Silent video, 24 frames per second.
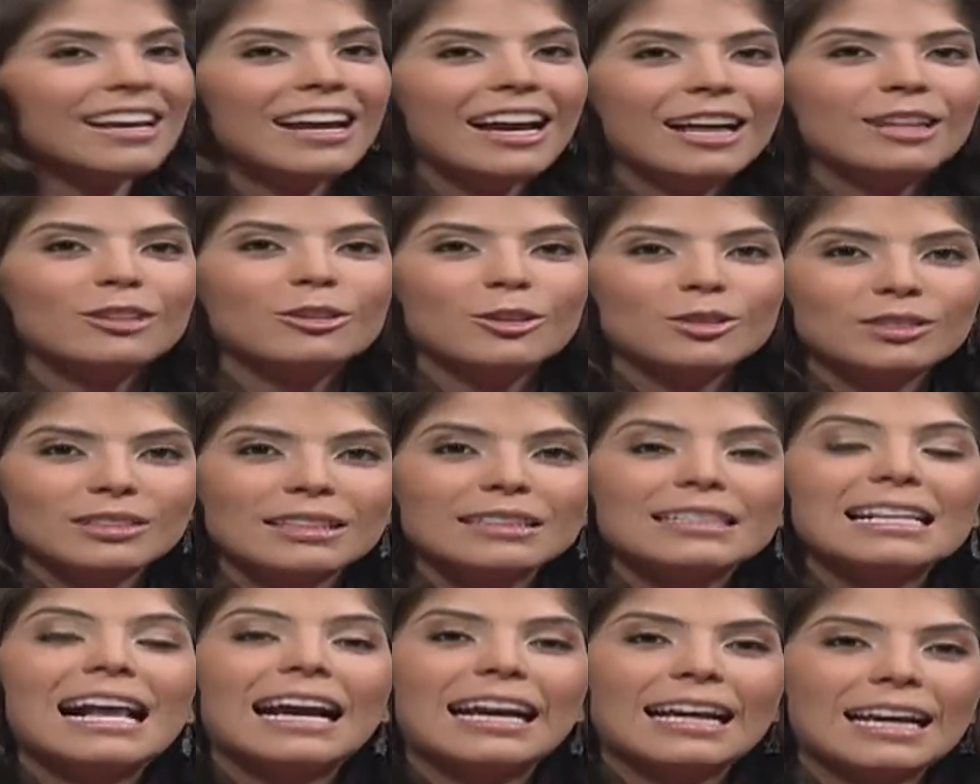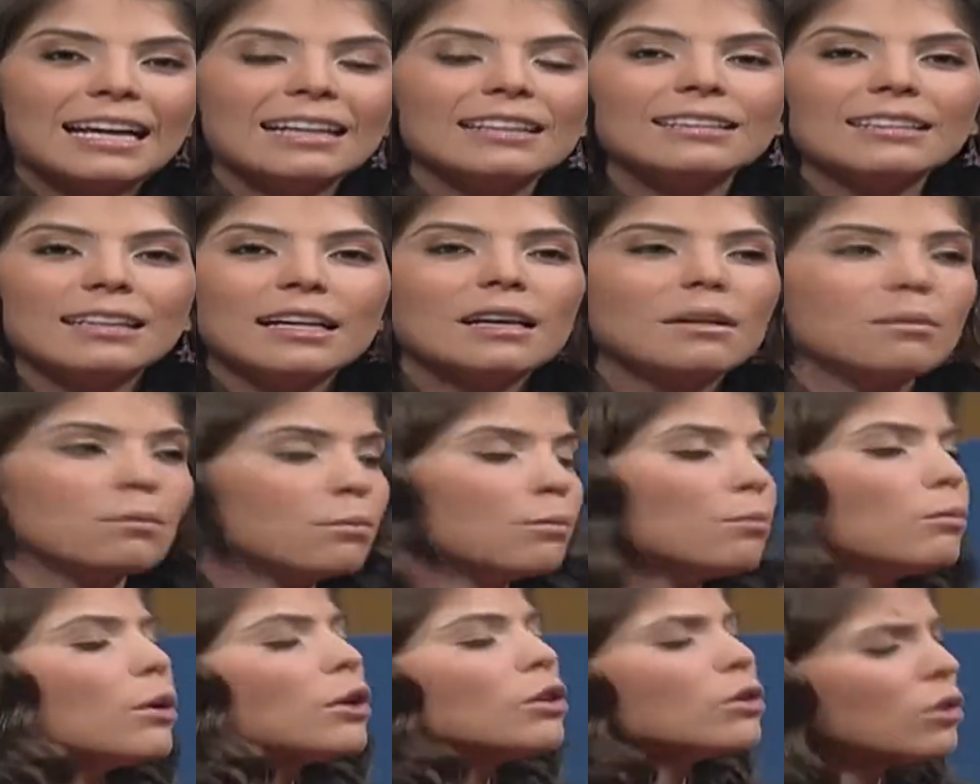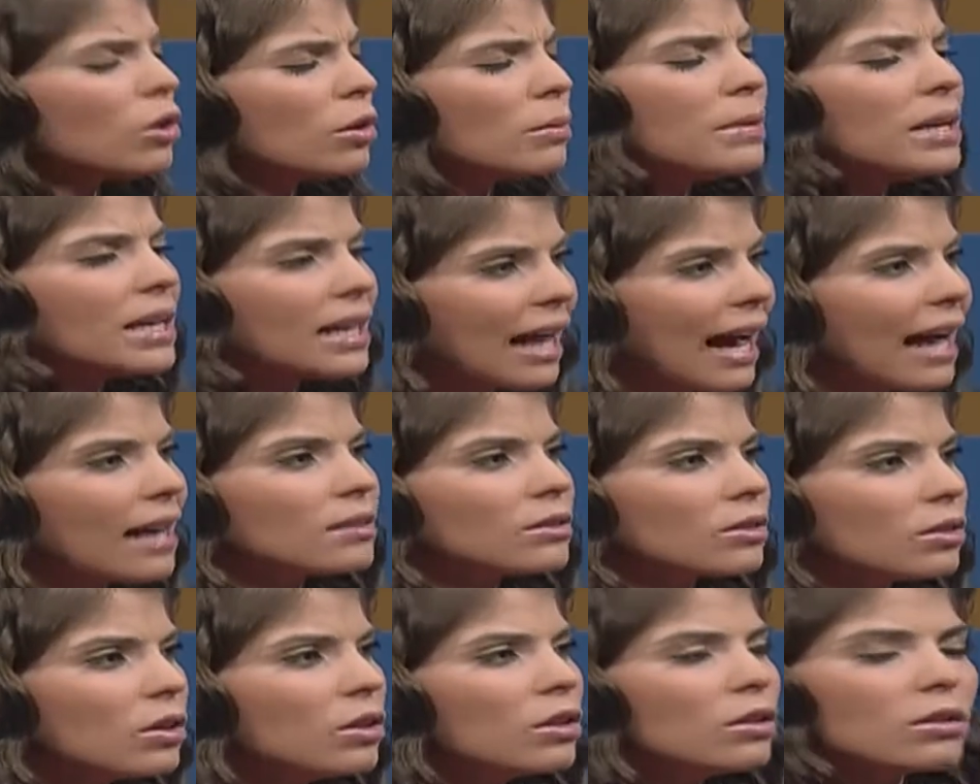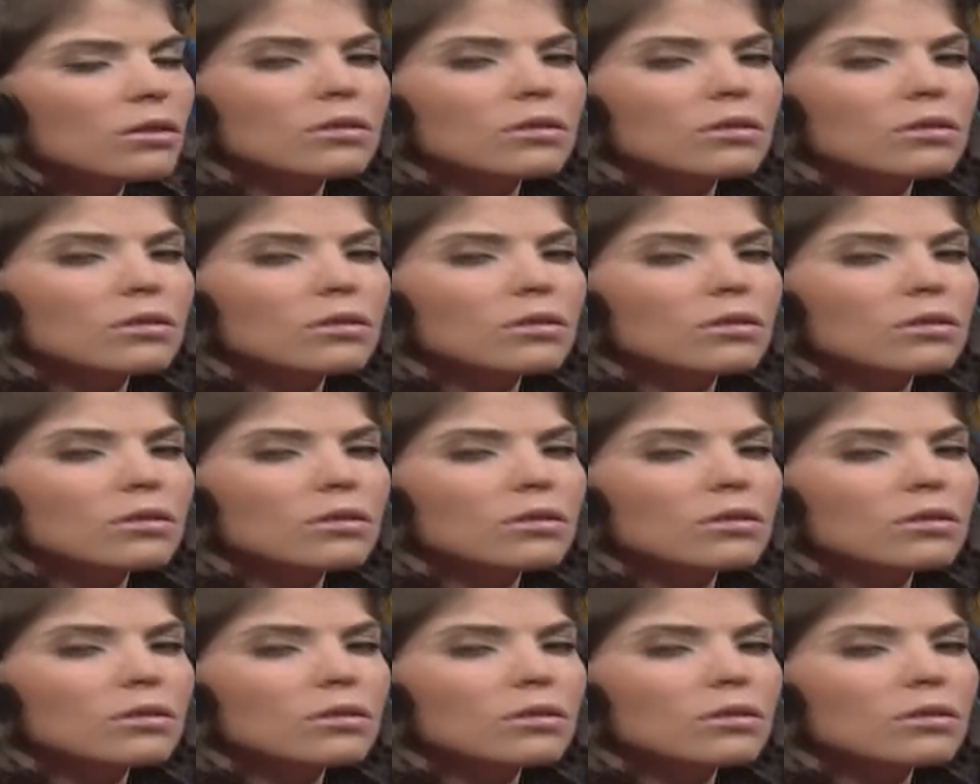Entonces la gente, yo en mi caso,